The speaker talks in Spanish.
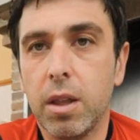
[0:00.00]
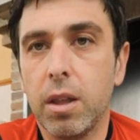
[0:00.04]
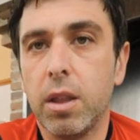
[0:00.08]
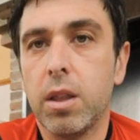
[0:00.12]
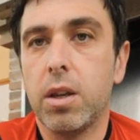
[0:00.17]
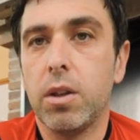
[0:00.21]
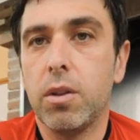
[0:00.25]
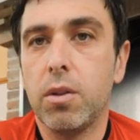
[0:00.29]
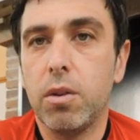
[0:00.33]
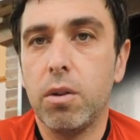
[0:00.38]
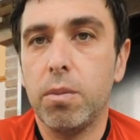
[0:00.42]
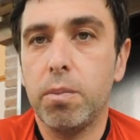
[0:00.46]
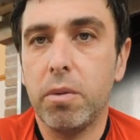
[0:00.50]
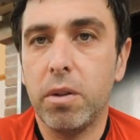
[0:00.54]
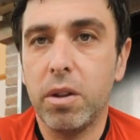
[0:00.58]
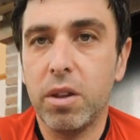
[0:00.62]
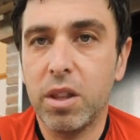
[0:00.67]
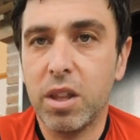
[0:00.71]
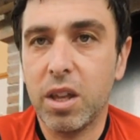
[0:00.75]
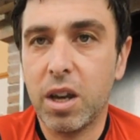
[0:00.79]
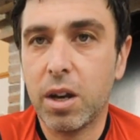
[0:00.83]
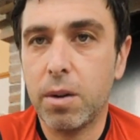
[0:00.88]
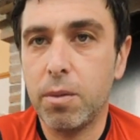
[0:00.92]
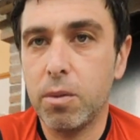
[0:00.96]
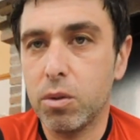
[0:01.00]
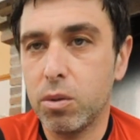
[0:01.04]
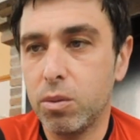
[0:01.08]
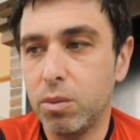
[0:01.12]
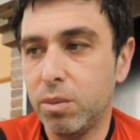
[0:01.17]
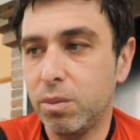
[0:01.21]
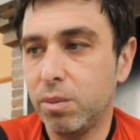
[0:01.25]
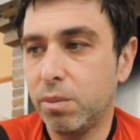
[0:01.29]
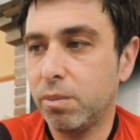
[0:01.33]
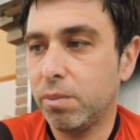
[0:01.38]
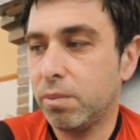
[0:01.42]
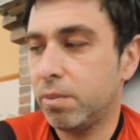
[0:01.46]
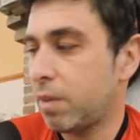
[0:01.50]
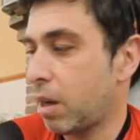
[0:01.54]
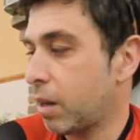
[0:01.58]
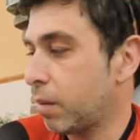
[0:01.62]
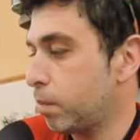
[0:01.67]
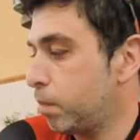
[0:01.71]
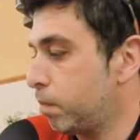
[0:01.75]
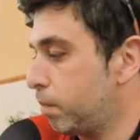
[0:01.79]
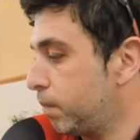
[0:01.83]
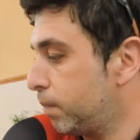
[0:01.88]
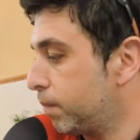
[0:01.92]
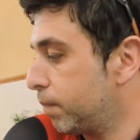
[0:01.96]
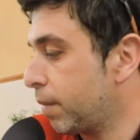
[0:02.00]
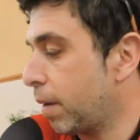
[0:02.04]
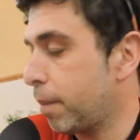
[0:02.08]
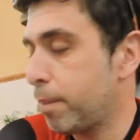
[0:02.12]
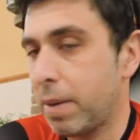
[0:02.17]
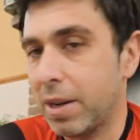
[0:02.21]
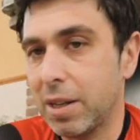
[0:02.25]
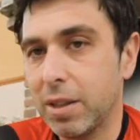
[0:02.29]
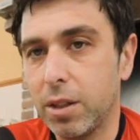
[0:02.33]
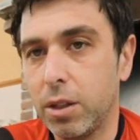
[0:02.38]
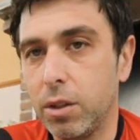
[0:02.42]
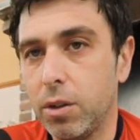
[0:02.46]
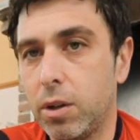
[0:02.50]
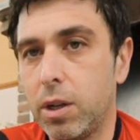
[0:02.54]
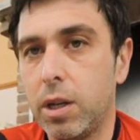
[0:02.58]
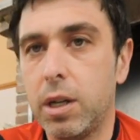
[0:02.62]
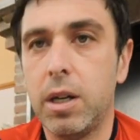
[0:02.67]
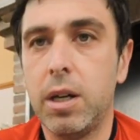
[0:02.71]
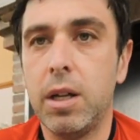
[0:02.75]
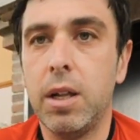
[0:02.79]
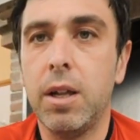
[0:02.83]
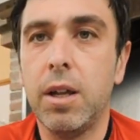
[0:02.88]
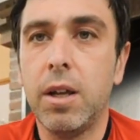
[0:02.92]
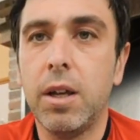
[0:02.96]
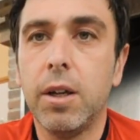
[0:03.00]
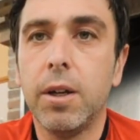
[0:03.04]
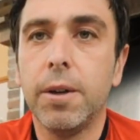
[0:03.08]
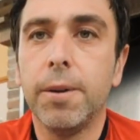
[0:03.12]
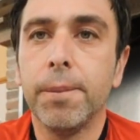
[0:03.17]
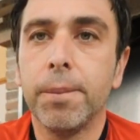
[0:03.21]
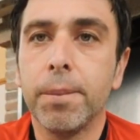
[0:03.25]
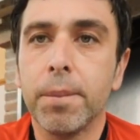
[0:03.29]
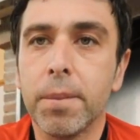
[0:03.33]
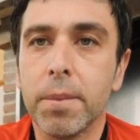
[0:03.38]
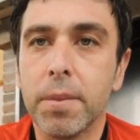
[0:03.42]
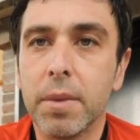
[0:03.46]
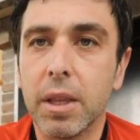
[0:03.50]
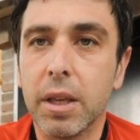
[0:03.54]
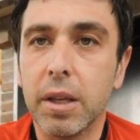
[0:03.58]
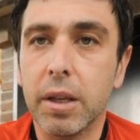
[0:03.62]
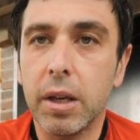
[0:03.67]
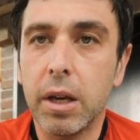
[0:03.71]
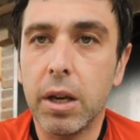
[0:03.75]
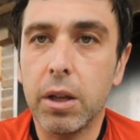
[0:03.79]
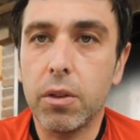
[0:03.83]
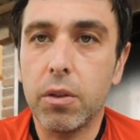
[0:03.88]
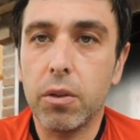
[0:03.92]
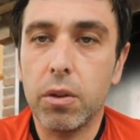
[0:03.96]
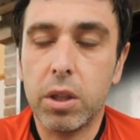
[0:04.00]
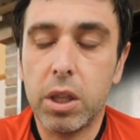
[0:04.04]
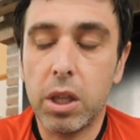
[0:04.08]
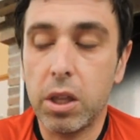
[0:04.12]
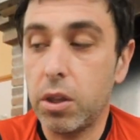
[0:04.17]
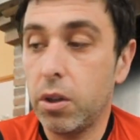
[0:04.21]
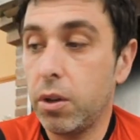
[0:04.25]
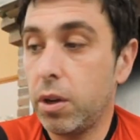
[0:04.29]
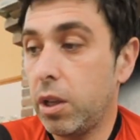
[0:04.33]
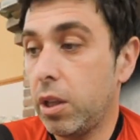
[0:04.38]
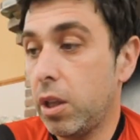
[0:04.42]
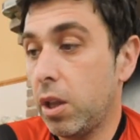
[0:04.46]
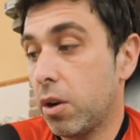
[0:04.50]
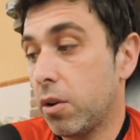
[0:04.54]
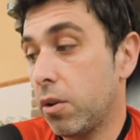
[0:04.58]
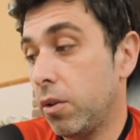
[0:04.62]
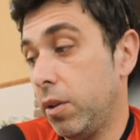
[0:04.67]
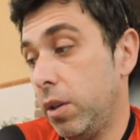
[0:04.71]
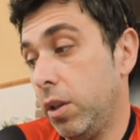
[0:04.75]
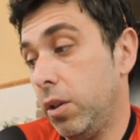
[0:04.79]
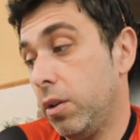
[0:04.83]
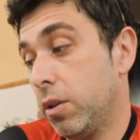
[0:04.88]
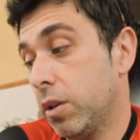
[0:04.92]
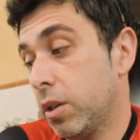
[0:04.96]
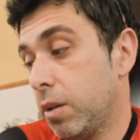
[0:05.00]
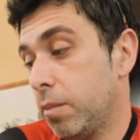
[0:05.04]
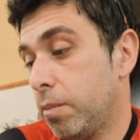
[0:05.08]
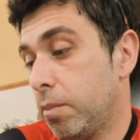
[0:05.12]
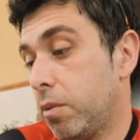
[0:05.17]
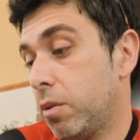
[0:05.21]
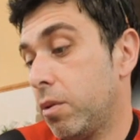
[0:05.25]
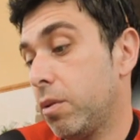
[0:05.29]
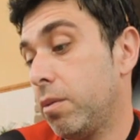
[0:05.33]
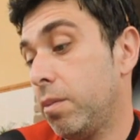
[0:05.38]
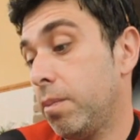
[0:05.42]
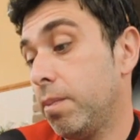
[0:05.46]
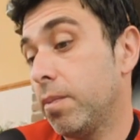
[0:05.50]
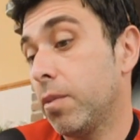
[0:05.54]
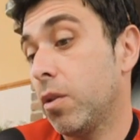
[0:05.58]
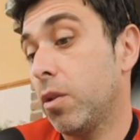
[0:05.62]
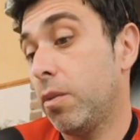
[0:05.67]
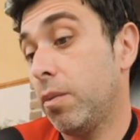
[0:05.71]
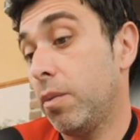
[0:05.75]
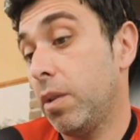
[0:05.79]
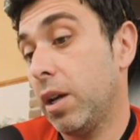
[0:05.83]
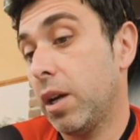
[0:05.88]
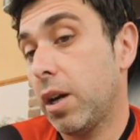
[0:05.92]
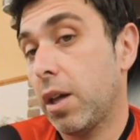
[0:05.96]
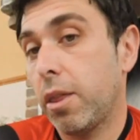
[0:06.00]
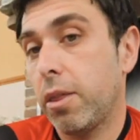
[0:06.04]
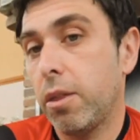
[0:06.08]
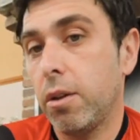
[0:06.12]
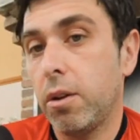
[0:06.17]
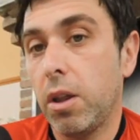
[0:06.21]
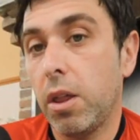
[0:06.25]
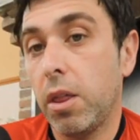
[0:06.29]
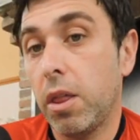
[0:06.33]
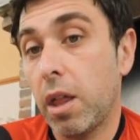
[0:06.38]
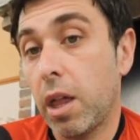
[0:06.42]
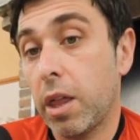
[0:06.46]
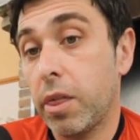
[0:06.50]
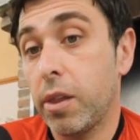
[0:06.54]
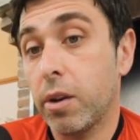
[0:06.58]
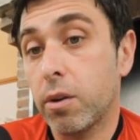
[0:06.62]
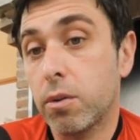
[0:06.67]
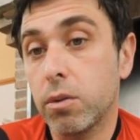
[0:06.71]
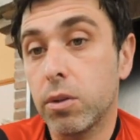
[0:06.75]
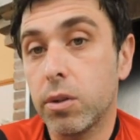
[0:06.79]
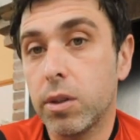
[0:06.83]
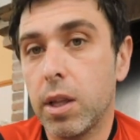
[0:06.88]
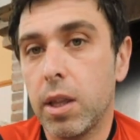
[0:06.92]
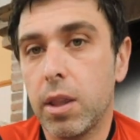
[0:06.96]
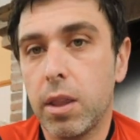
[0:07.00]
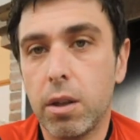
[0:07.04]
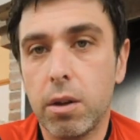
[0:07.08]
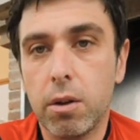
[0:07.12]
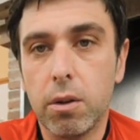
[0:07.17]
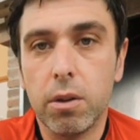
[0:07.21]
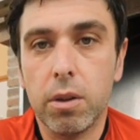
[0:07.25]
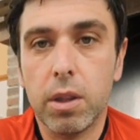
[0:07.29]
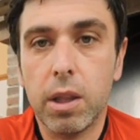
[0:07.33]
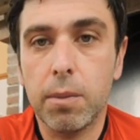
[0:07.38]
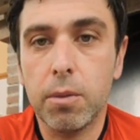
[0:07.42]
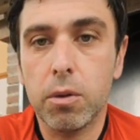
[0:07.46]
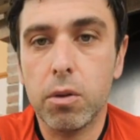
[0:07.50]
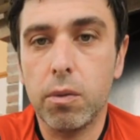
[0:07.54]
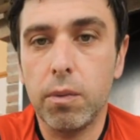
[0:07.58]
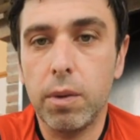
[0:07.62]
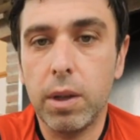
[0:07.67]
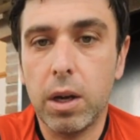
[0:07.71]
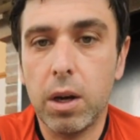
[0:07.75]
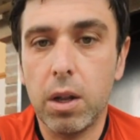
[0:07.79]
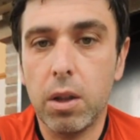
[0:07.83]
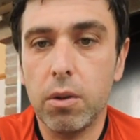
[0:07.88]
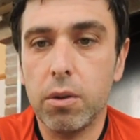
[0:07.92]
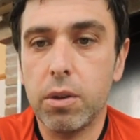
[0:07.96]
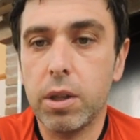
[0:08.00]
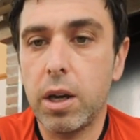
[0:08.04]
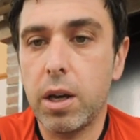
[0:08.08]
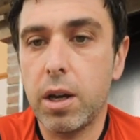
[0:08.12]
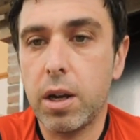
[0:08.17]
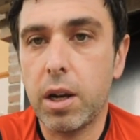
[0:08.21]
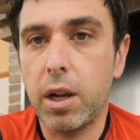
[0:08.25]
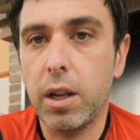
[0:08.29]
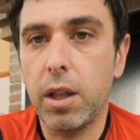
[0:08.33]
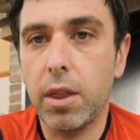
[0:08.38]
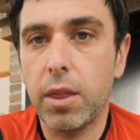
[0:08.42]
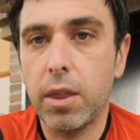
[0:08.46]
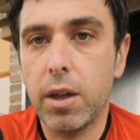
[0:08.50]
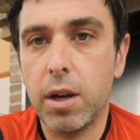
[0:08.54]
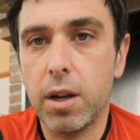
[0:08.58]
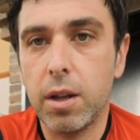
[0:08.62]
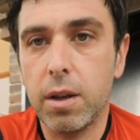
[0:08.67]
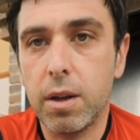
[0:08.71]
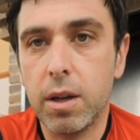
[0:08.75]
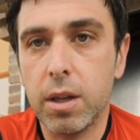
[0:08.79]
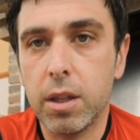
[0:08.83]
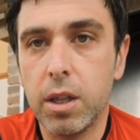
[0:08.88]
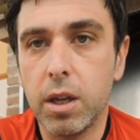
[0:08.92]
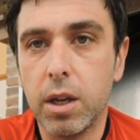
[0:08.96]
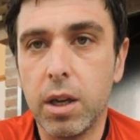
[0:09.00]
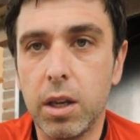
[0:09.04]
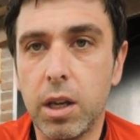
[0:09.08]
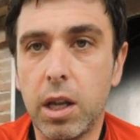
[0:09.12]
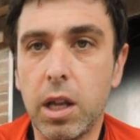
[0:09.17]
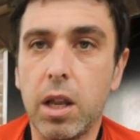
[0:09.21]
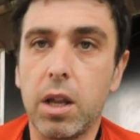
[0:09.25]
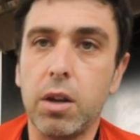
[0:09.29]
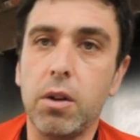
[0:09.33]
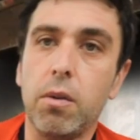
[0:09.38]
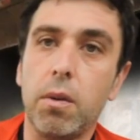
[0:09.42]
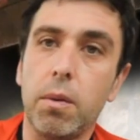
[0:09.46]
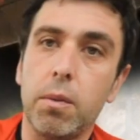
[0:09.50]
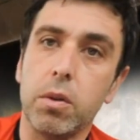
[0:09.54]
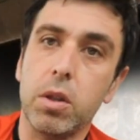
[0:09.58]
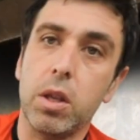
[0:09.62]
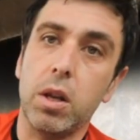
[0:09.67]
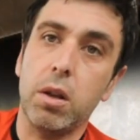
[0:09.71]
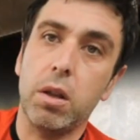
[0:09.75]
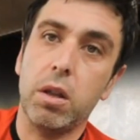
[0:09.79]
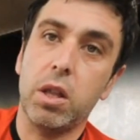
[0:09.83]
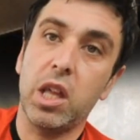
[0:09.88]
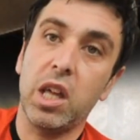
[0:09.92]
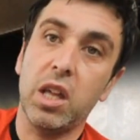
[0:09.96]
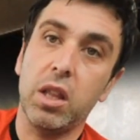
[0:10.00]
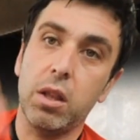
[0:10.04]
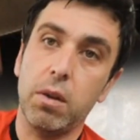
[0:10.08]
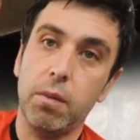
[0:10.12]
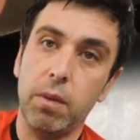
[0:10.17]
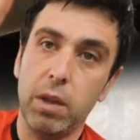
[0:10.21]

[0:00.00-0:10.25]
entre todos pues sacamos un más, más partido a, estas sesiones de rodillo que por obligación y las circunstancias nos estamos obligados a realizar. Así que nada, nos vemos en el siguiente